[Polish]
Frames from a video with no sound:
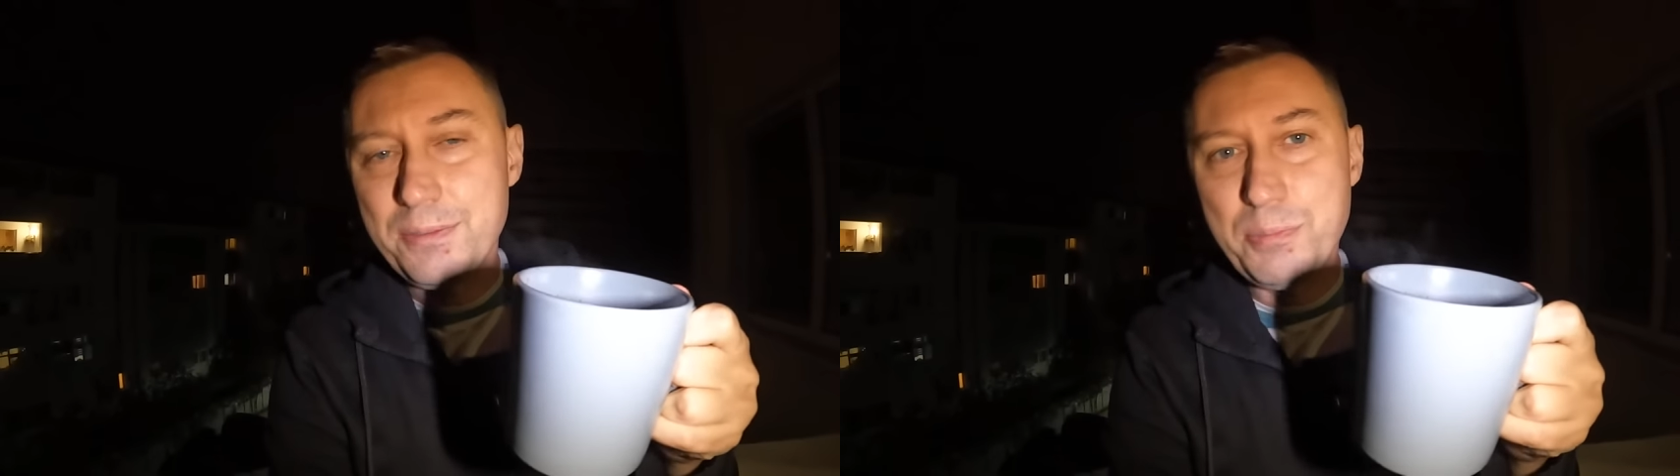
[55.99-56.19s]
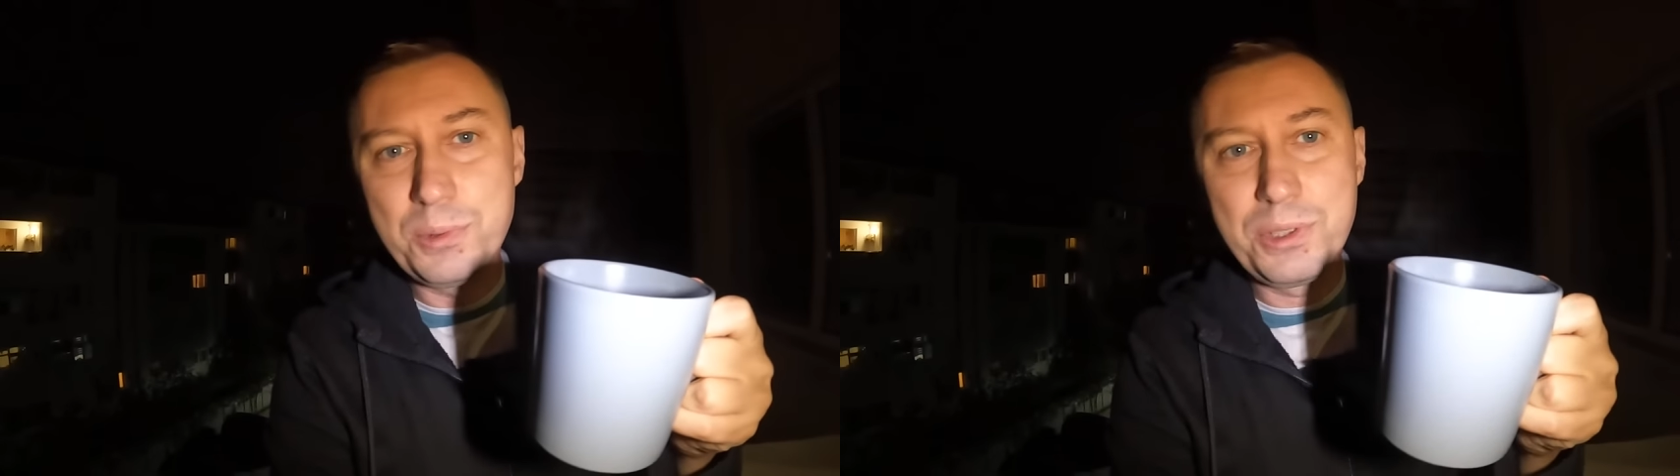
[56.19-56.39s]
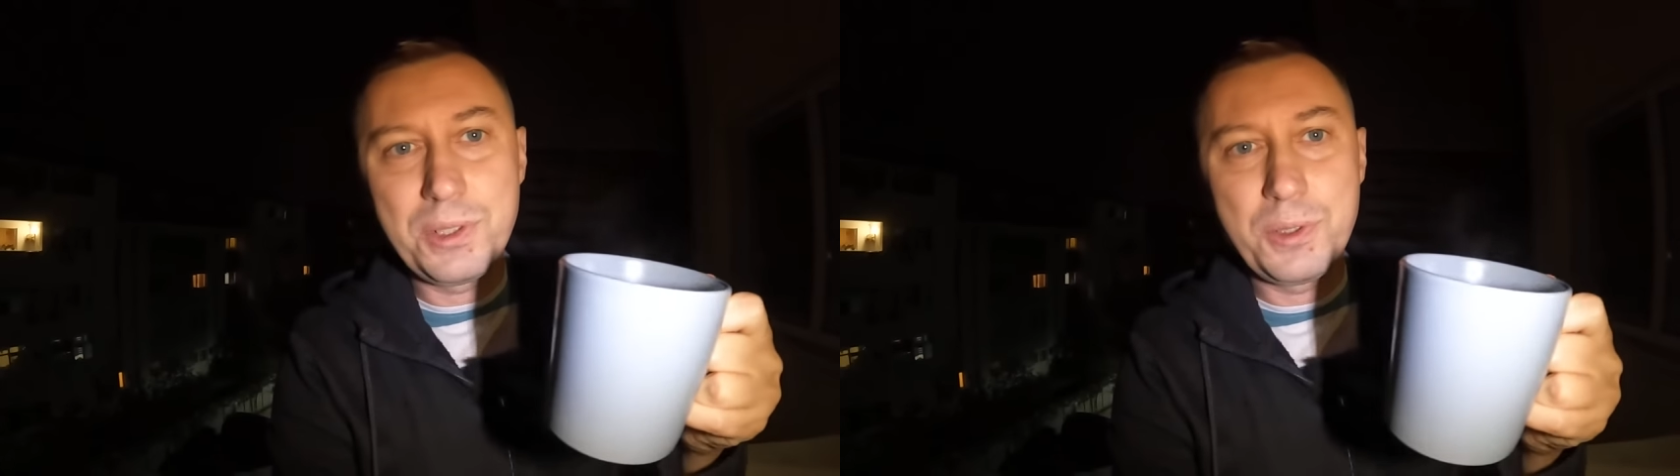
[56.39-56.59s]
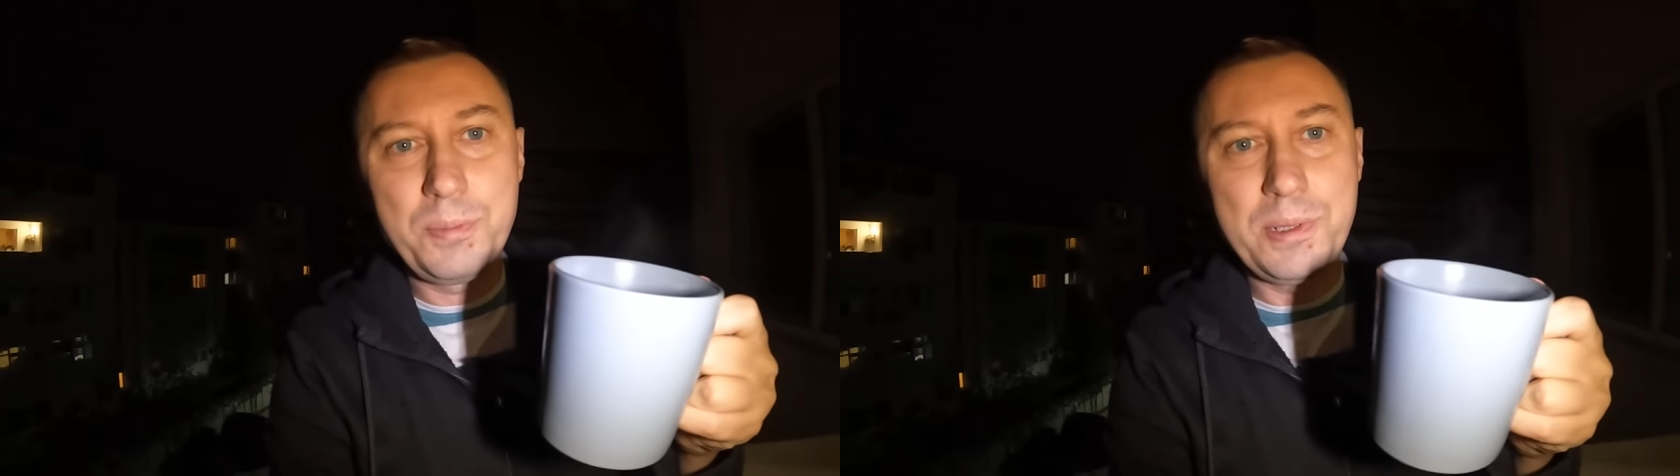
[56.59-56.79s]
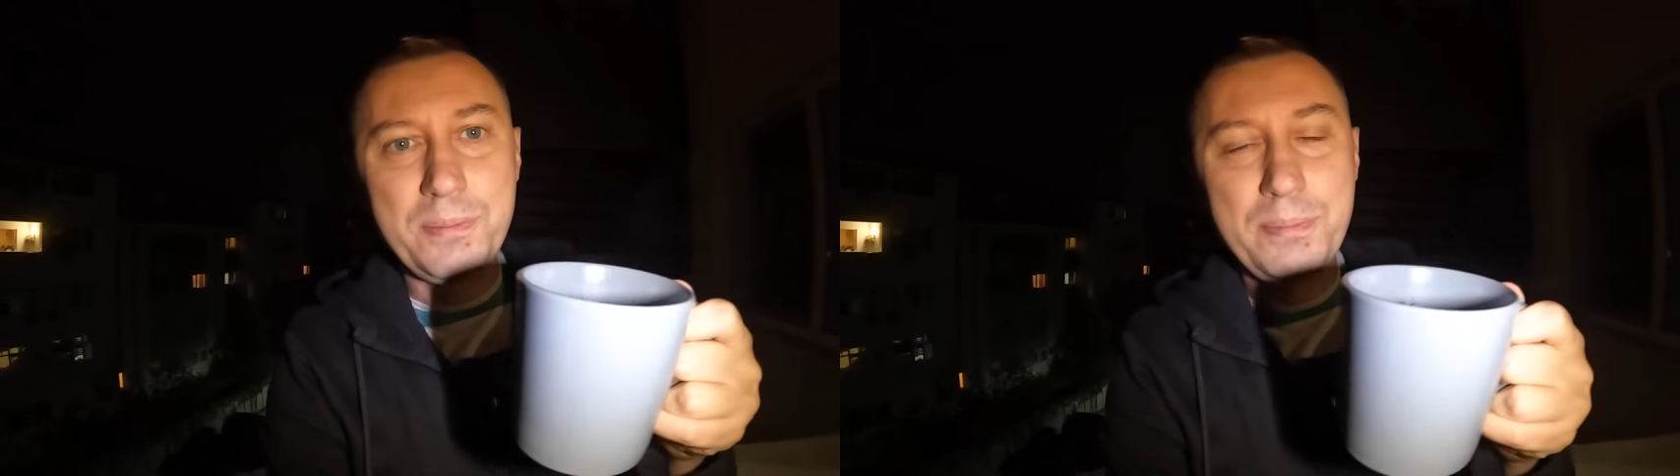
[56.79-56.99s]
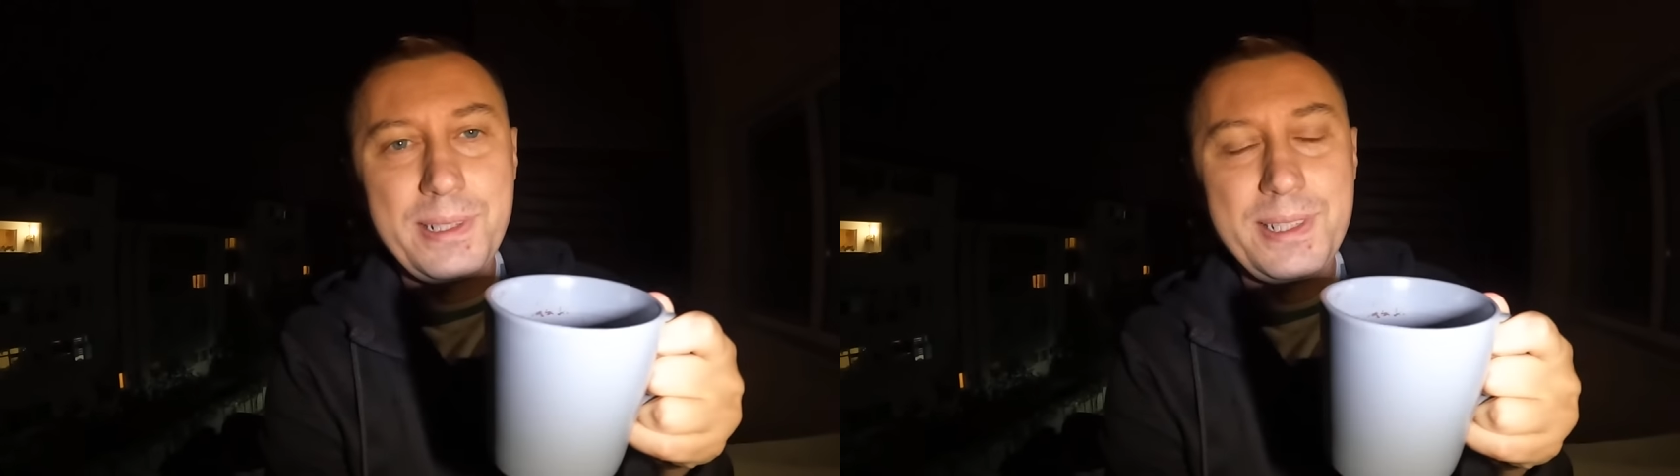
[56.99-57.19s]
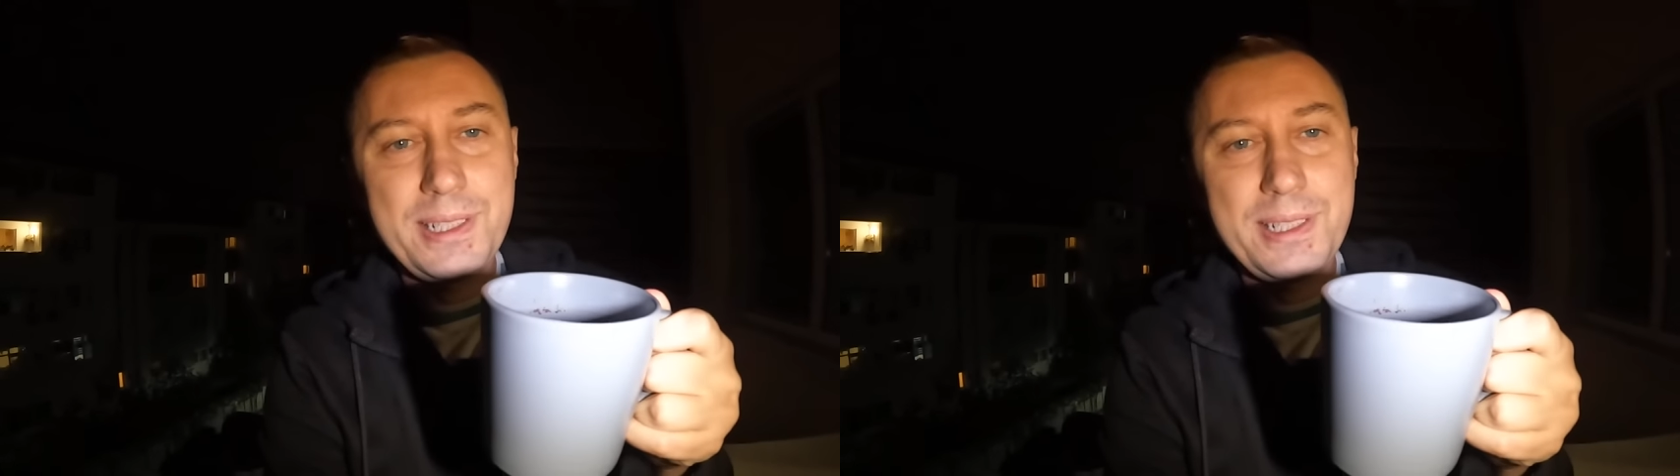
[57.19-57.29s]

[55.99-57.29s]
w pudrze kupiłem bez